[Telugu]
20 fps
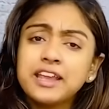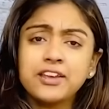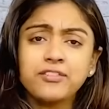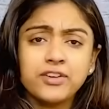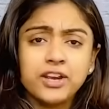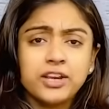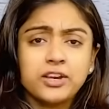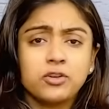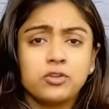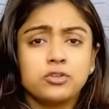ఈ
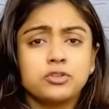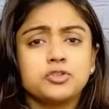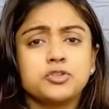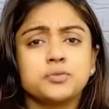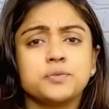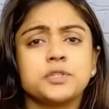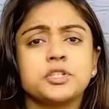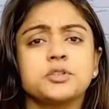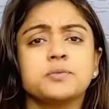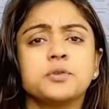వీడియోలో
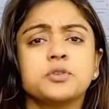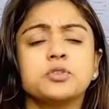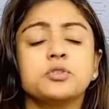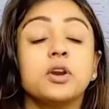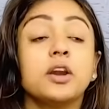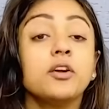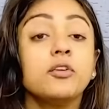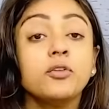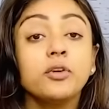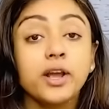
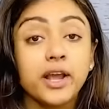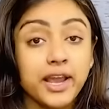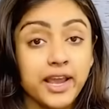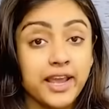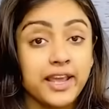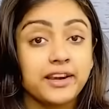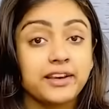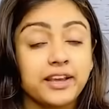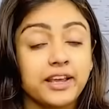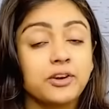చూపించబోతున్నాను
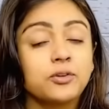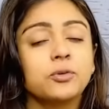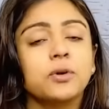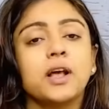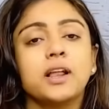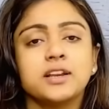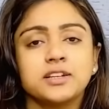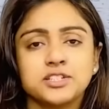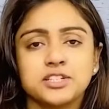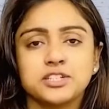హెయిర్ కేర్
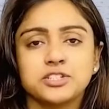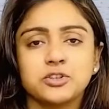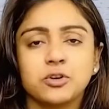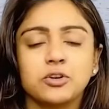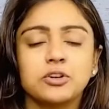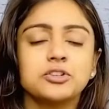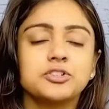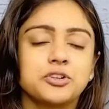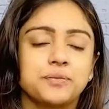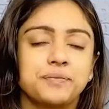కూడా ఎలా
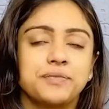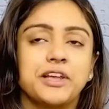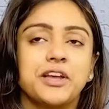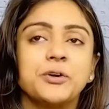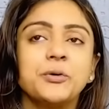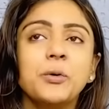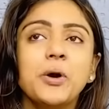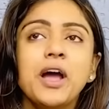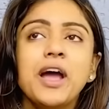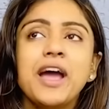చేసుకోవాలో
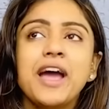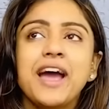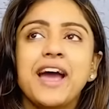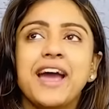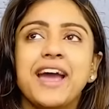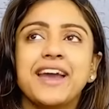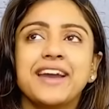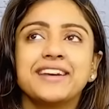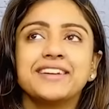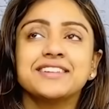చెప్తాను
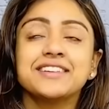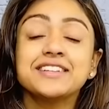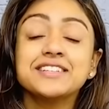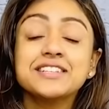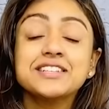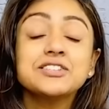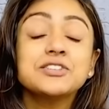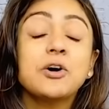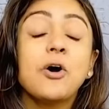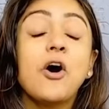అండ్ దిస్
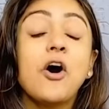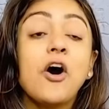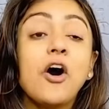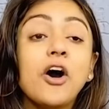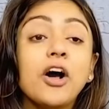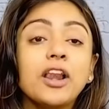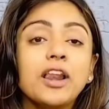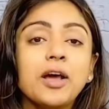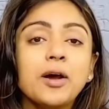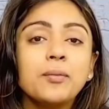దిస్ ఇస్
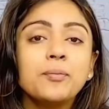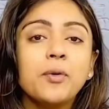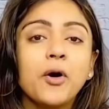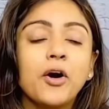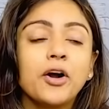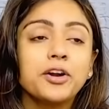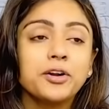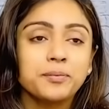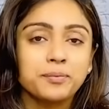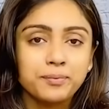ఆల్
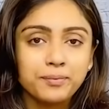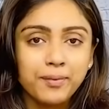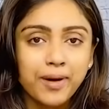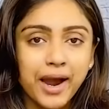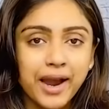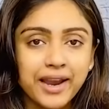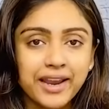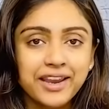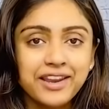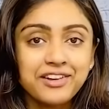అబౌట్
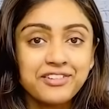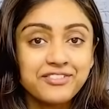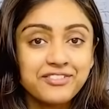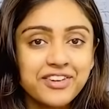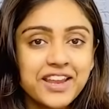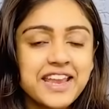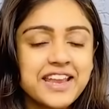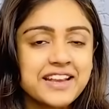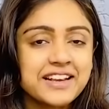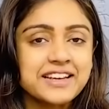మై
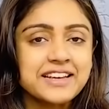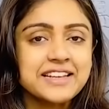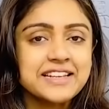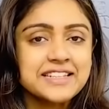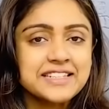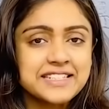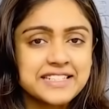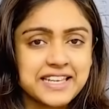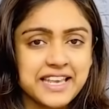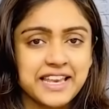వీక్లీ
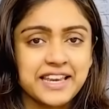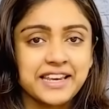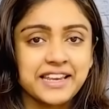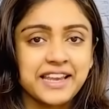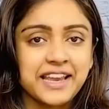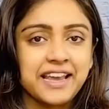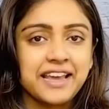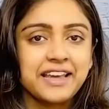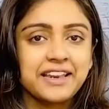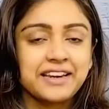స్కిన్
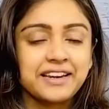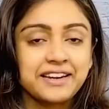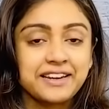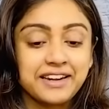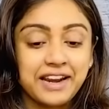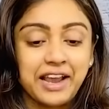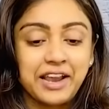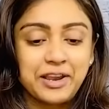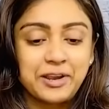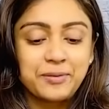కేర్
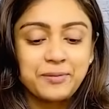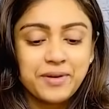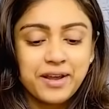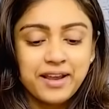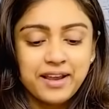టైం